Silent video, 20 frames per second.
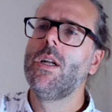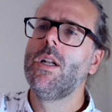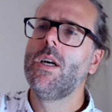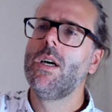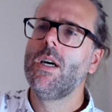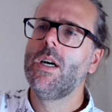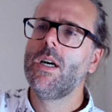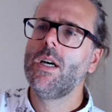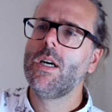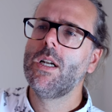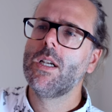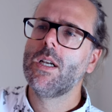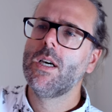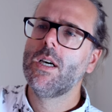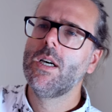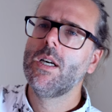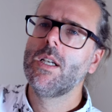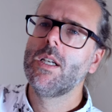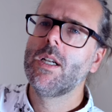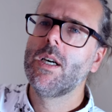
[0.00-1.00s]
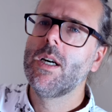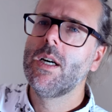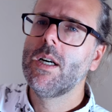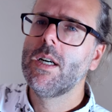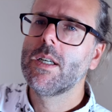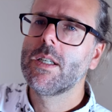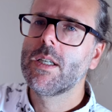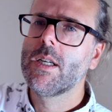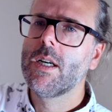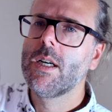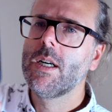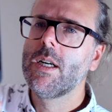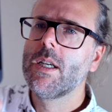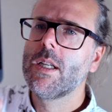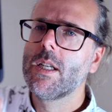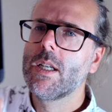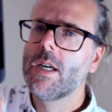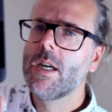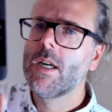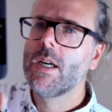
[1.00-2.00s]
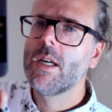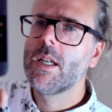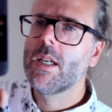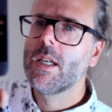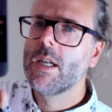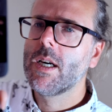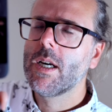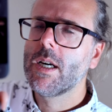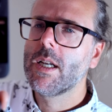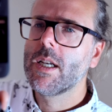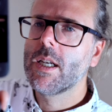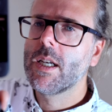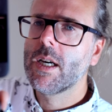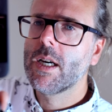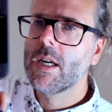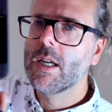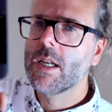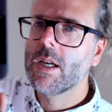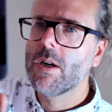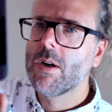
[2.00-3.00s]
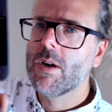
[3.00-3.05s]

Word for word: Na, na, na, na, na, na, na.